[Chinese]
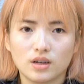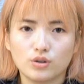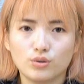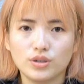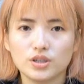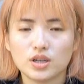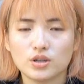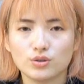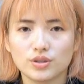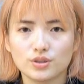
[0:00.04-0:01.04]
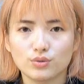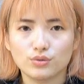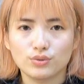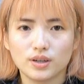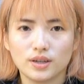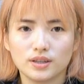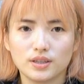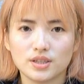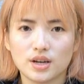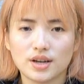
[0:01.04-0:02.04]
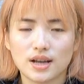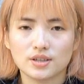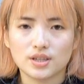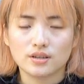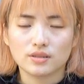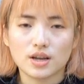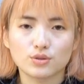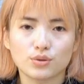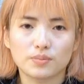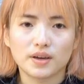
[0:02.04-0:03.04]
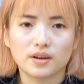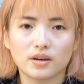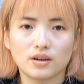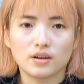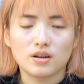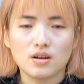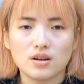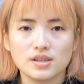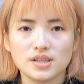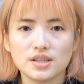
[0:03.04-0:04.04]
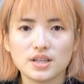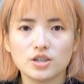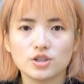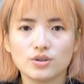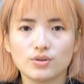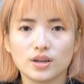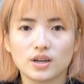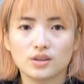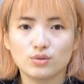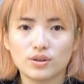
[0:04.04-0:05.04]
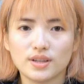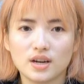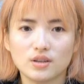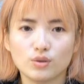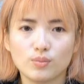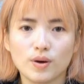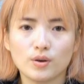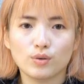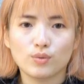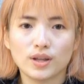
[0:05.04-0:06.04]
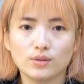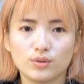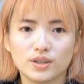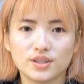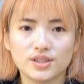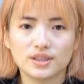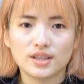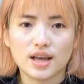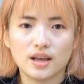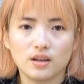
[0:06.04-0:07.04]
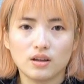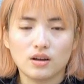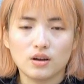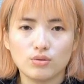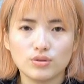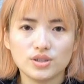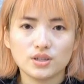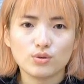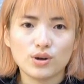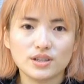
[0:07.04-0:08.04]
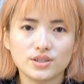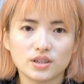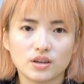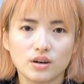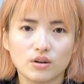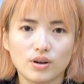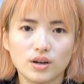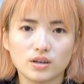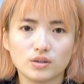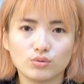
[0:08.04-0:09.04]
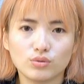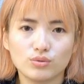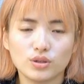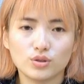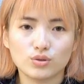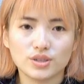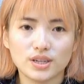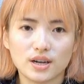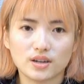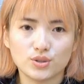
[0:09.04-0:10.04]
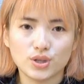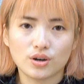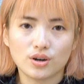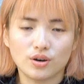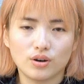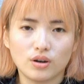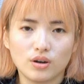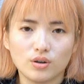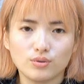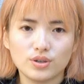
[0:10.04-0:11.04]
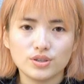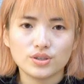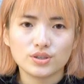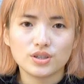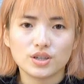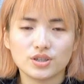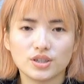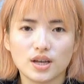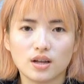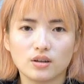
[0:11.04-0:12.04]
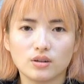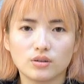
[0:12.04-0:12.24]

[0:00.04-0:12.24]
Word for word: 很容易上手的几种女人，你只要赶上她就会配合。现在的社会，很多男人都抱有玩女人的心态，婚前多玩几个，玩了很多女人，说起来很骄傲。女人其实也是一样，